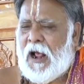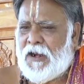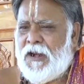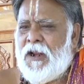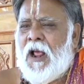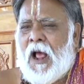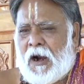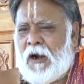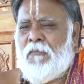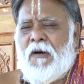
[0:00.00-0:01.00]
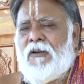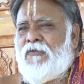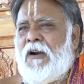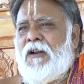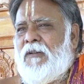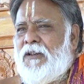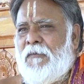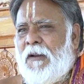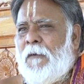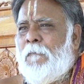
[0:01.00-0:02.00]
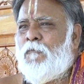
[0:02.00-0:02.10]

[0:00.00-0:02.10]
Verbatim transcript: అది అక్కడ బాన్స్వాడ మందమే